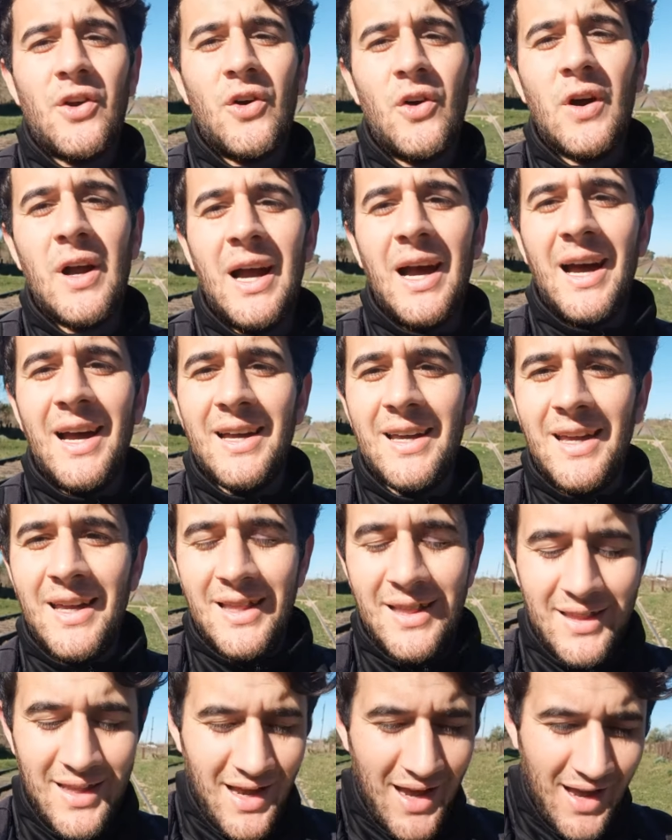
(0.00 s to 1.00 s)
Roca.
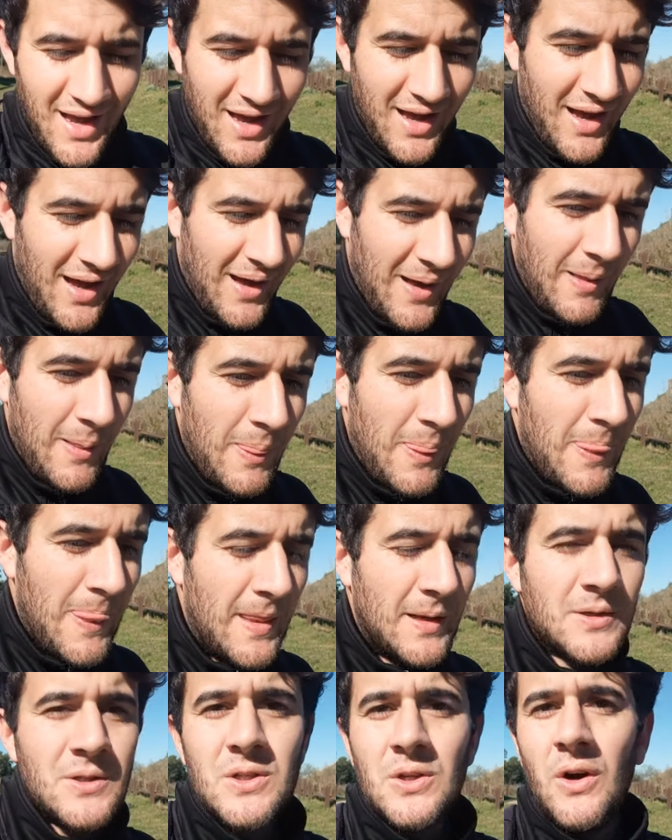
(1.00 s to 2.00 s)
Esta mm,
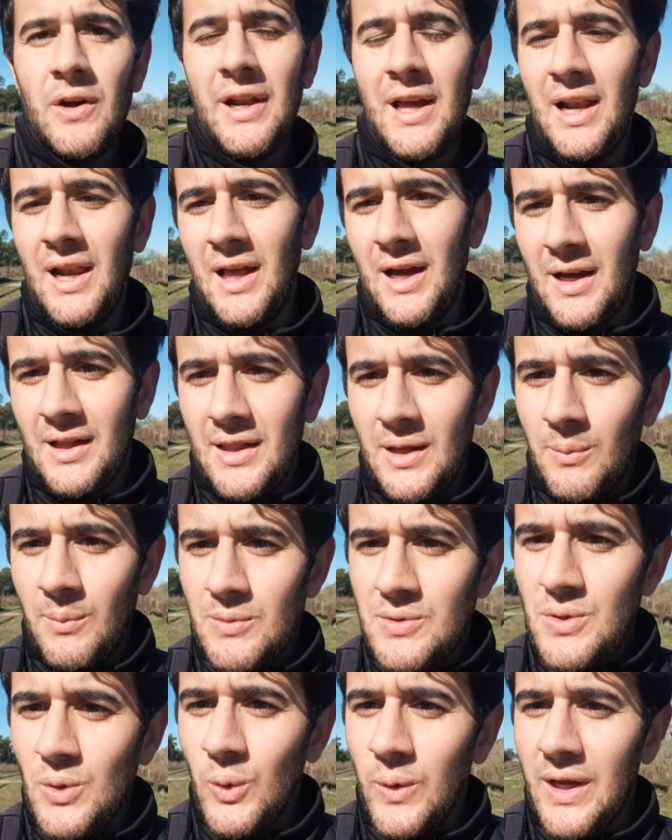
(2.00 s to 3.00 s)
zona en la que
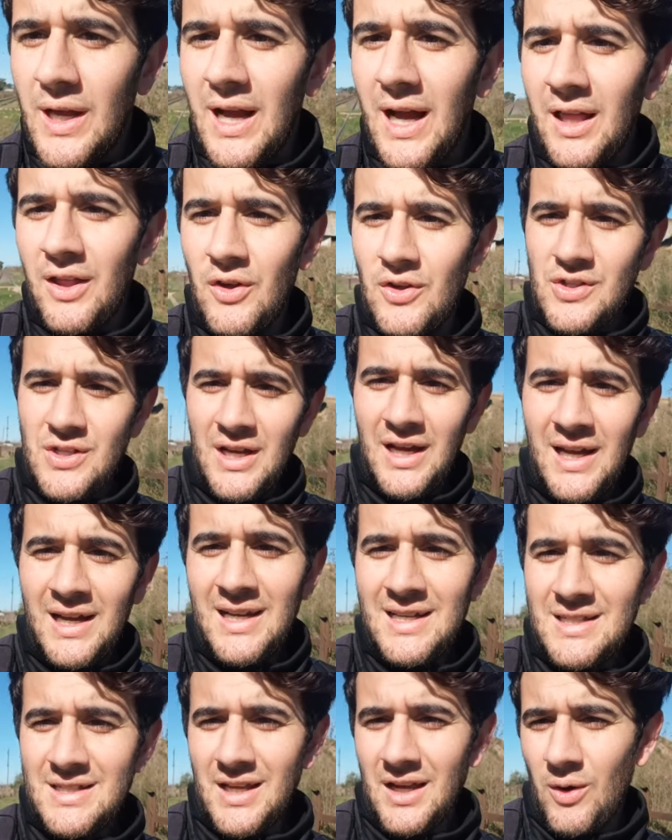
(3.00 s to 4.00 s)
estamos ubicados
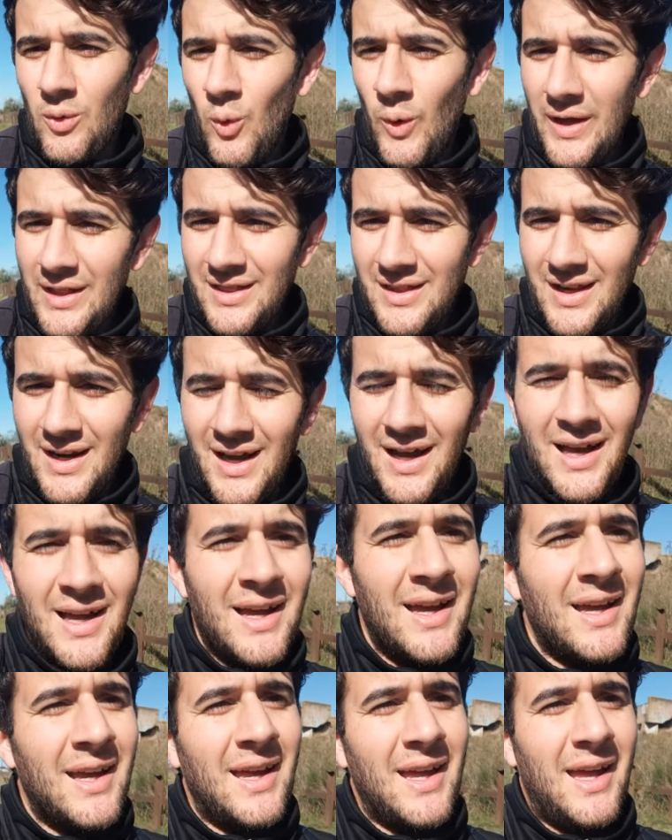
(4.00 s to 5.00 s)
se encuentra
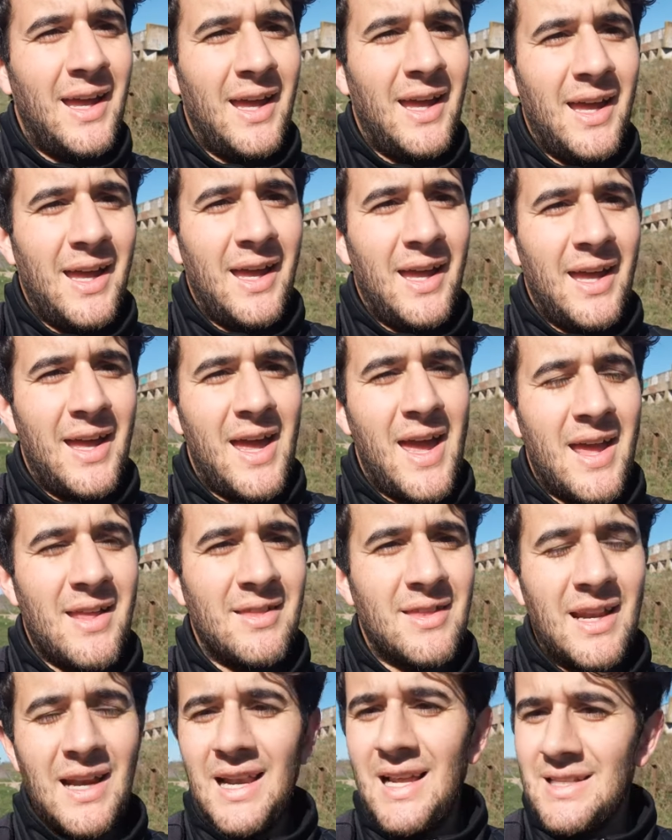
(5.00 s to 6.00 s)
eh,
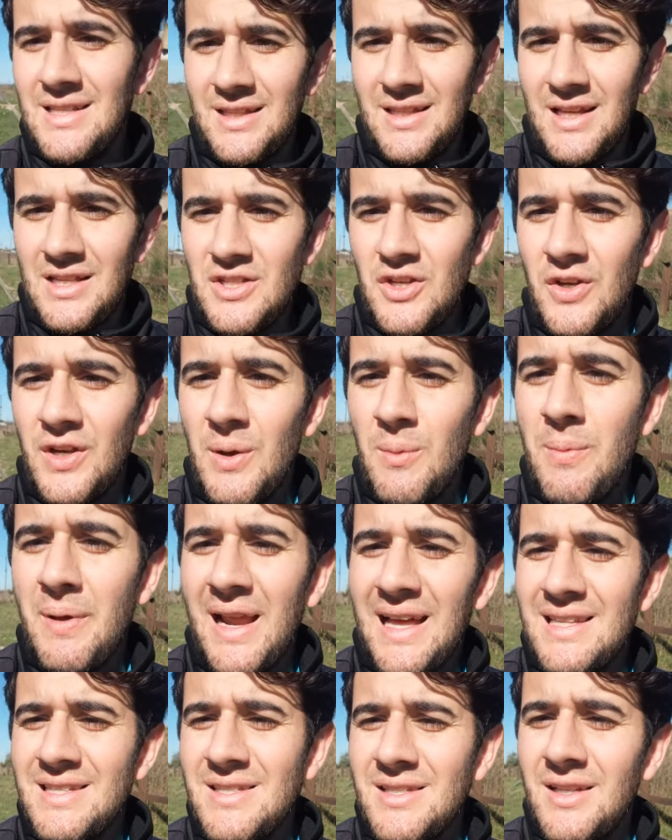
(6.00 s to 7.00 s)
entre las estaciones
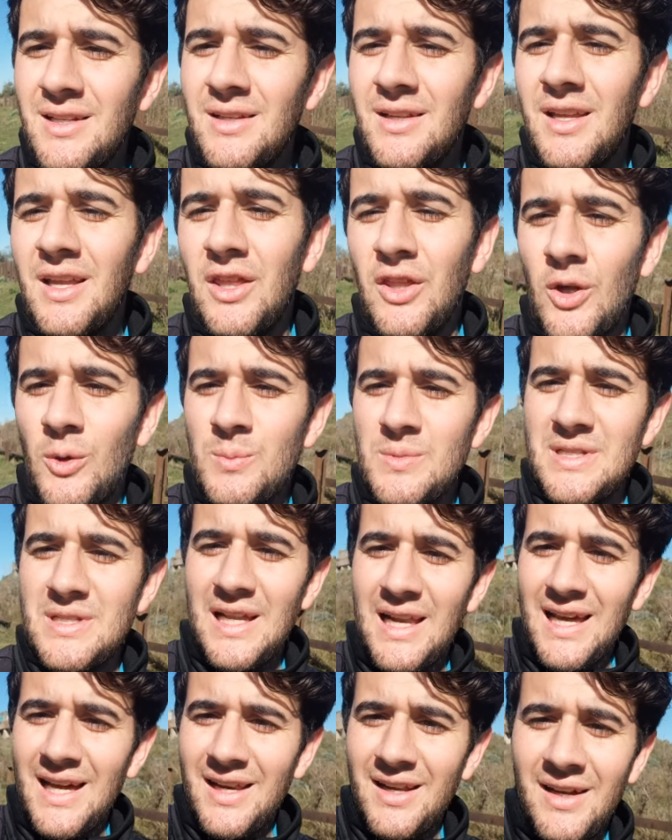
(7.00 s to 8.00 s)
Bransen y
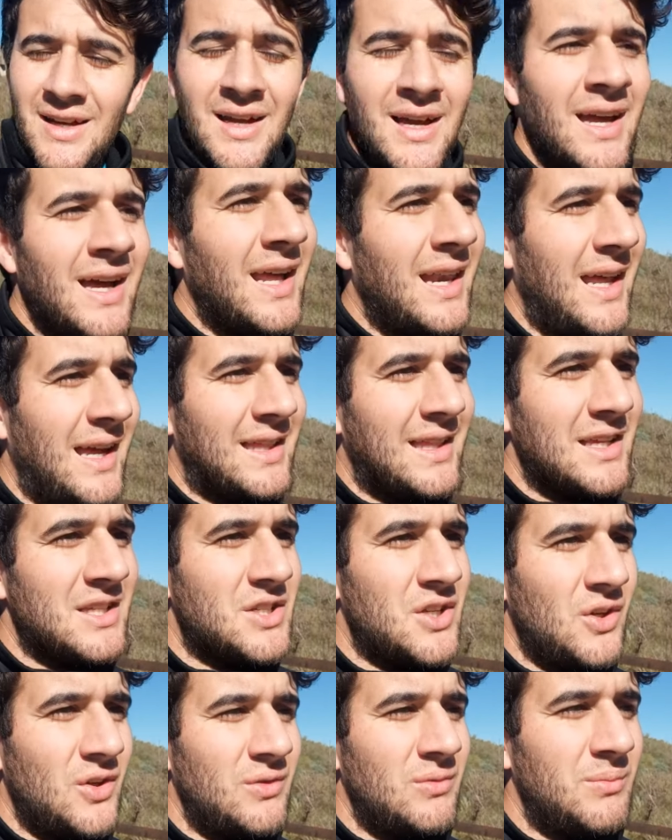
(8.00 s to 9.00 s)
Doncelar. La
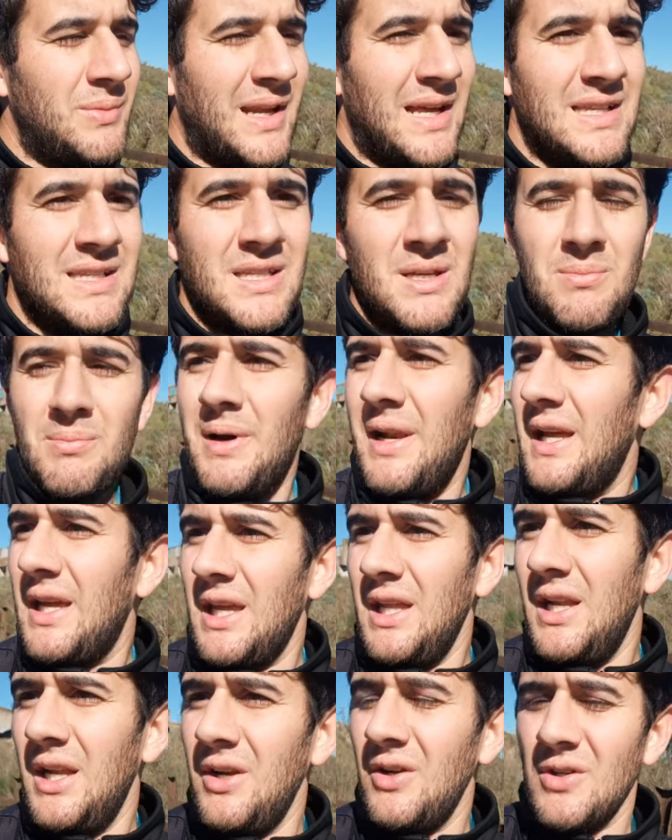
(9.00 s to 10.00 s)
estación Bransen, para
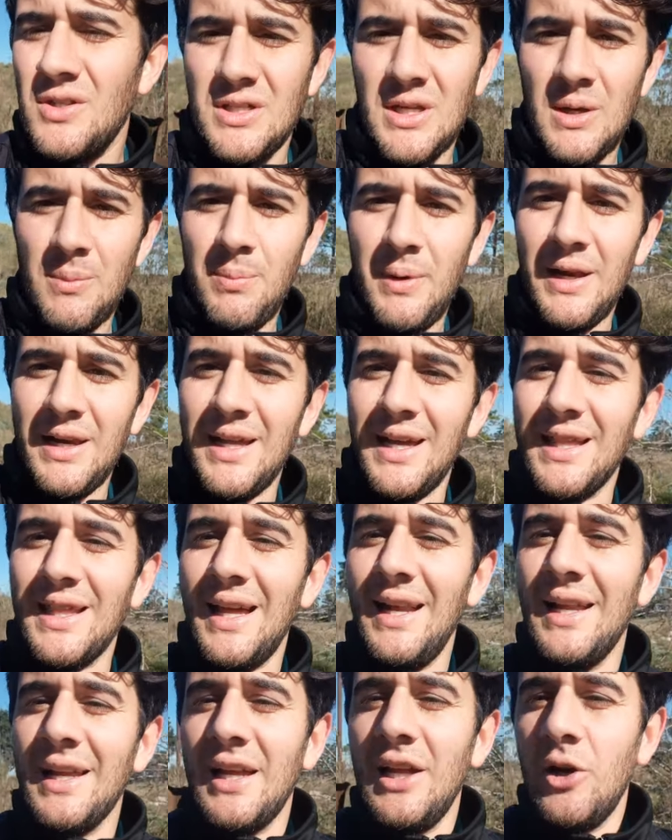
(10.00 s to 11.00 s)
quienes no sepan, está
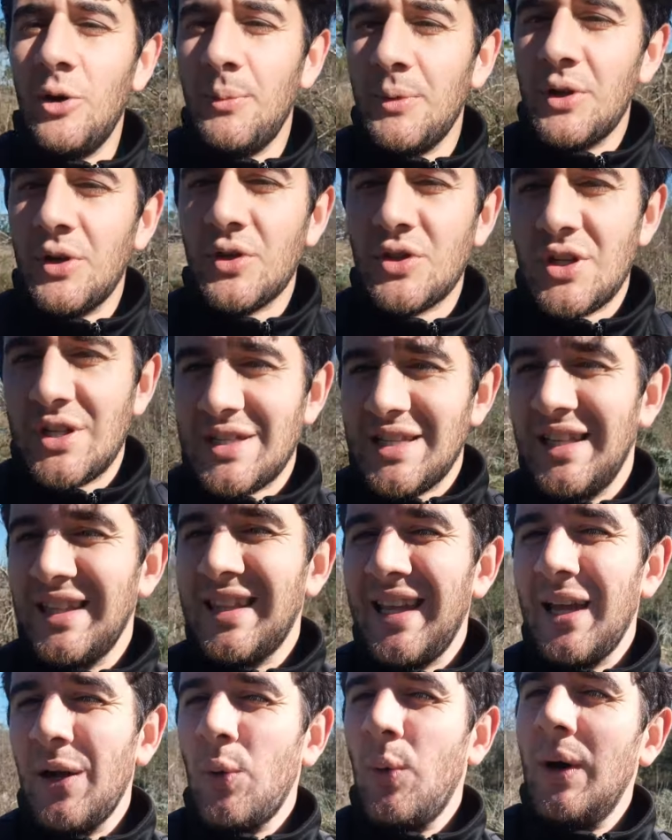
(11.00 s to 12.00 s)
en el kilómetro
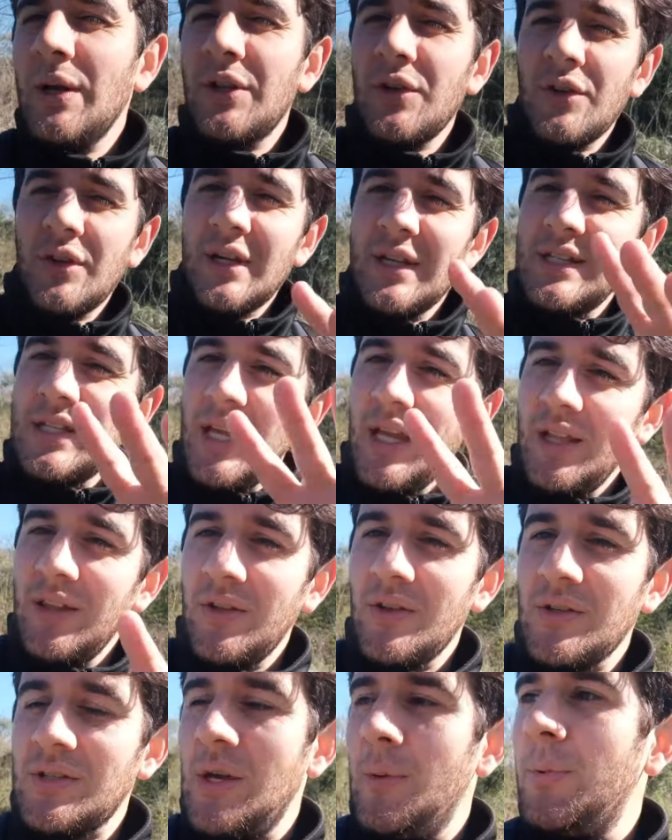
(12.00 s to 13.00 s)

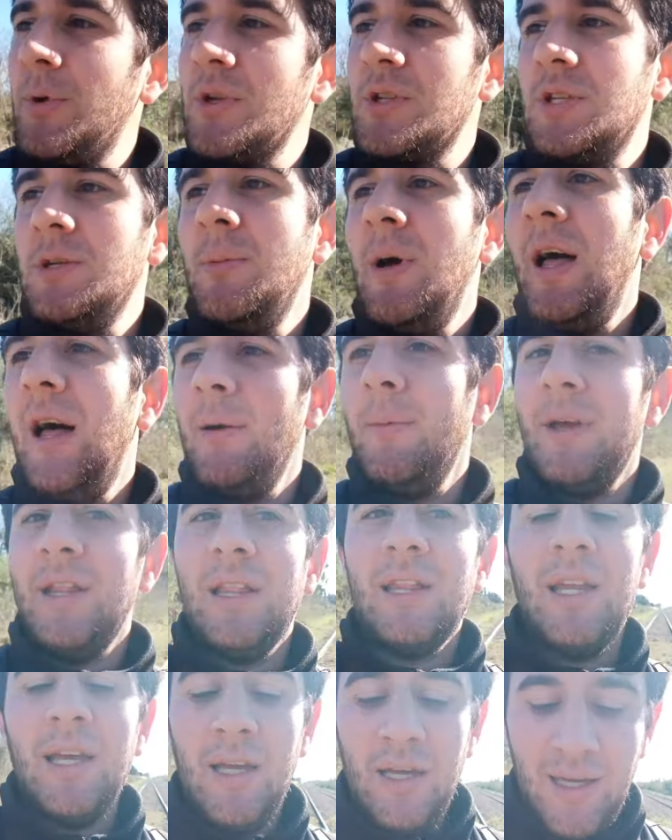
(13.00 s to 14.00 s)
64-300
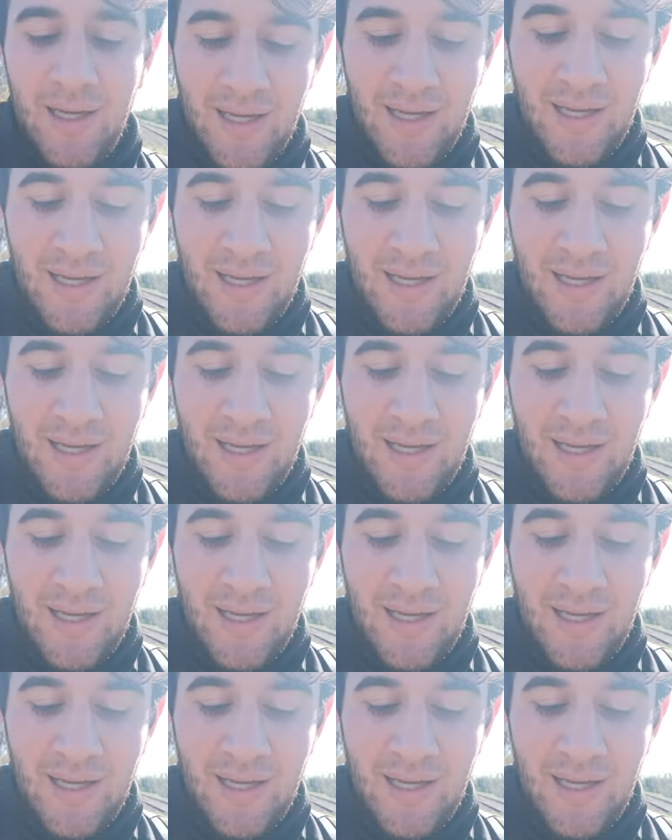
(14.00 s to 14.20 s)
aproximadamente.